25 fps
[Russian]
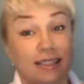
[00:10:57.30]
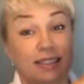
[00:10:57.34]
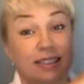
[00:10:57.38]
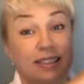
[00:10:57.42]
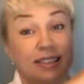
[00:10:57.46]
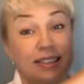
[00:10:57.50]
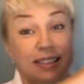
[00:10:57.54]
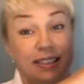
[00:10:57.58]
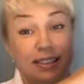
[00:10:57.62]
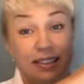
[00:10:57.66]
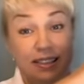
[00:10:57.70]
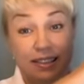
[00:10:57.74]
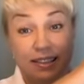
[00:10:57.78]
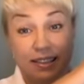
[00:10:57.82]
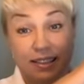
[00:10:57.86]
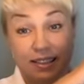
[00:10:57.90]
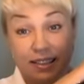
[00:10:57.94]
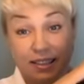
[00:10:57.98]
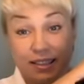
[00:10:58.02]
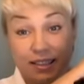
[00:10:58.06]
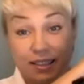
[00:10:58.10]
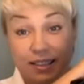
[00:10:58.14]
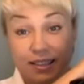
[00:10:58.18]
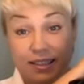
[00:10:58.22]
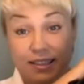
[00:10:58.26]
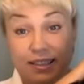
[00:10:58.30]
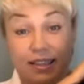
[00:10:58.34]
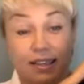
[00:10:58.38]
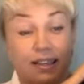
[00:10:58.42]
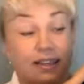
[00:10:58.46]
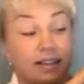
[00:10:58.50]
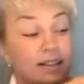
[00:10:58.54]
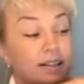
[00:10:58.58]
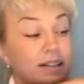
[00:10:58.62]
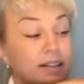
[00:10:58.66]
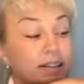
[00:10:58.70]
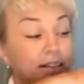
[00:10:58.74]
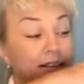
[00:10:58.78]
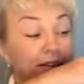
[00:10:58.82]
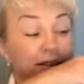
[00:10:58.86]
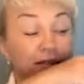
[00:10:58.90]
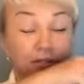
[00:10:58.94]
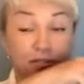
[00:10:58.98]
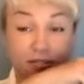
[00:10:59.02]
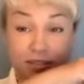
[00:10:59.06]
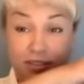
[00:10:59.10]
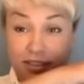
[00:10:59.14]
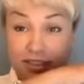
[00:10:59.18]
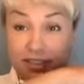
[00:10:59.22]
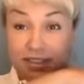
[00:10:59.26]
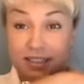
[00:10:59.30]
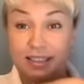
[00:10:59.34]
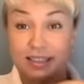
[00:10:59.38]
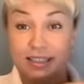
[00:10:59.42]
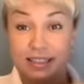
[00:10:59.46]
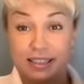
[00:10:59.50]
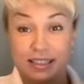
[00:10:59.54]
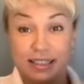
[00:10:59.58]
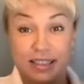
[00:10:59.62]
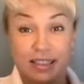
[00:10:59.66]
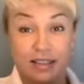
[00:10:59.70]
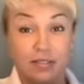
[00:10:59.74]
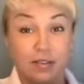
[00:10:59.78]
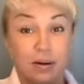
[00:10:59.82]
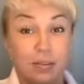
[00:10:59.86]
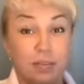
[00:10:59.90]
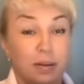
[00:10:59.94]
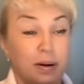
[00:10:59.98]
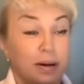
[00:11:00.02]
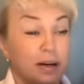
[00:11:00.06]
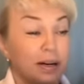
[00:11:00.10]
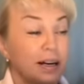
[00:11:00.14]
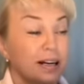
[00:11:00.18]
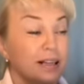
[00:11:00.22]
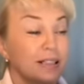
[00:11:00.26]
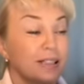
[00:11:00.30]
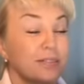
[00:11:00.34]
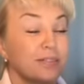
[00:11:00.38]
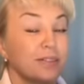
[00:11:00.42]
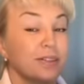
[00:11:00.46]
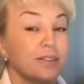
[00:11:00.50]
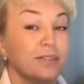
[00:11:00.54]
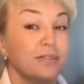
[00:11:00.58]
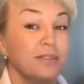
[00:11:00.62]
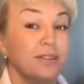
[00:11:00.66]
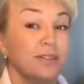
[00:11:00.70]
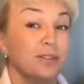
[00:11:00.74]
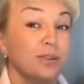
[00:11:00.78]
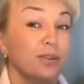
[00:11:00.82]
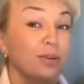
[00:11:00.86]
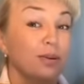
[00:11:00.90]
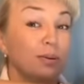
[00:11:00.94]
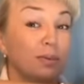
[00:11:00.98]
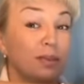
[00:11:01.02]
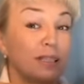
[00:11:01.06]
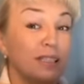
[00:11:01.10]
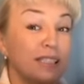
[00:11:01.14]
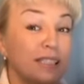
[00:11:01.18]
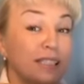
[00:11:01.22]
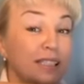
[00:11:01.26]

скидки, когда в дилерте я вам показывала видео об экстра